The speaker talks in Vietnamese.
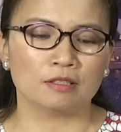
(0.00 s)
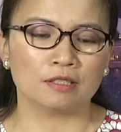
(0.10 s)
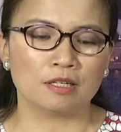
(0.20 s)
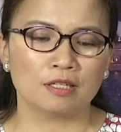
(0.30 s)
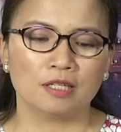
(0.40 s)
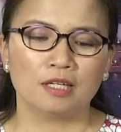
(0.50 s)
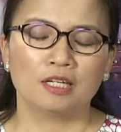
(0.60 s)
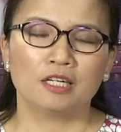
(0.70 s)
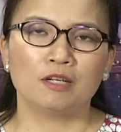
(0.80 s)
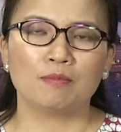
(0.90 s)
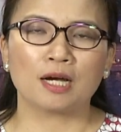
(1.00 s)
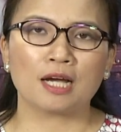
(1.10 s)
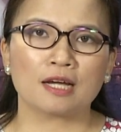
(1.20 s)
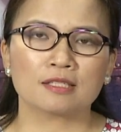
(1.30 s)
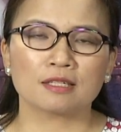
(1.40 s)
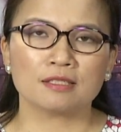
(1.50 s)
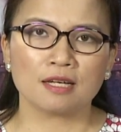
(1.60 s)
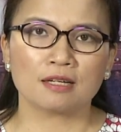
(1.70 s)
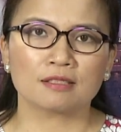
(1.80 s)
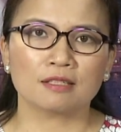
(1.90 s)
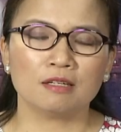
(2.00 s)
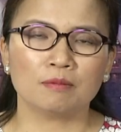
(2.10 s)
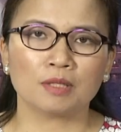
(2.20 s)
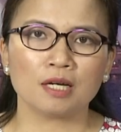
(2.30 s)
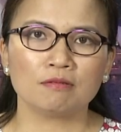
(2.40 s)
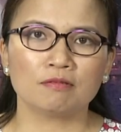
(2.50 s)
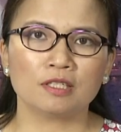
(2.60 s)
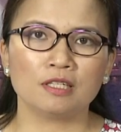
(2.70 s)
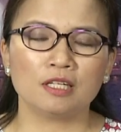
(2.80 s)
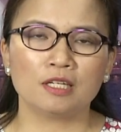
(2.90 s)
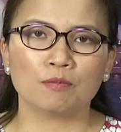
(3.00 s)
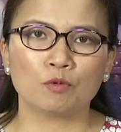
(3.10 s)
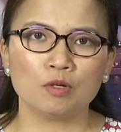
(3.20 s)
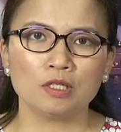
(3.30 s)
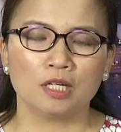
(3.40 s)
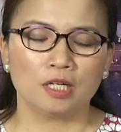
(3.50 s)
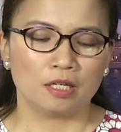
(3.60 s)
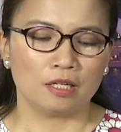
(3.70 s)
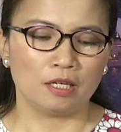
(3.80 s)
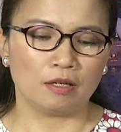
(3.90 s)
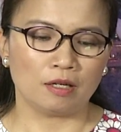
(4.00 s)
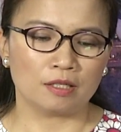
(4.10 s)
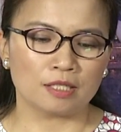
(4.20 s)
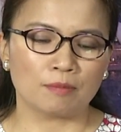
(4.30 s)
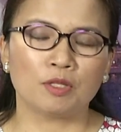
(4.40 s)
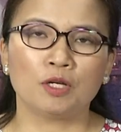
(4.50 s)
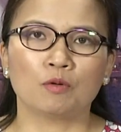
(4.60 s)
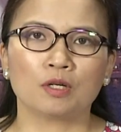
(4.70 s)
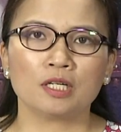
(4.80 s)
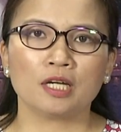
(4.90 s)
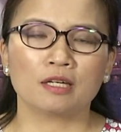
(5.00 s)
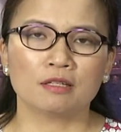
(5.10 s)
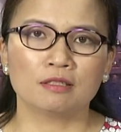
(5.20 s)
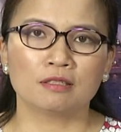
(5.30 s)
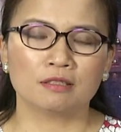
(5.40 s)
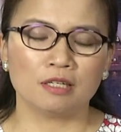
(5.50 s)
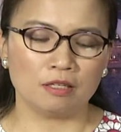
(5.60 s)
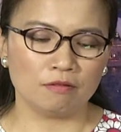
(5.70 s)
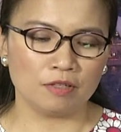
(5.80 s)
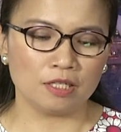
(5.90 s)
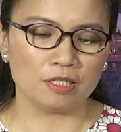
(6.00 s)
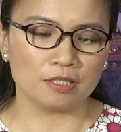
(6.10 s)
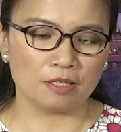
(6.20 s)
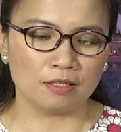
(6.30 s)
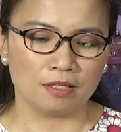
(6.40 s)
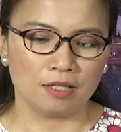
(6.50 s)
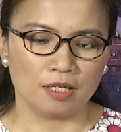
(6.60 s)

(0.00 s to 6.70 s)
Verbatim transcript: thường dân nên mà Nga sẵn sàng sẽ hợp tác với Liên Hợp Quốc để à, giảm thiểu các cái ảnh hưởng đến với người dân.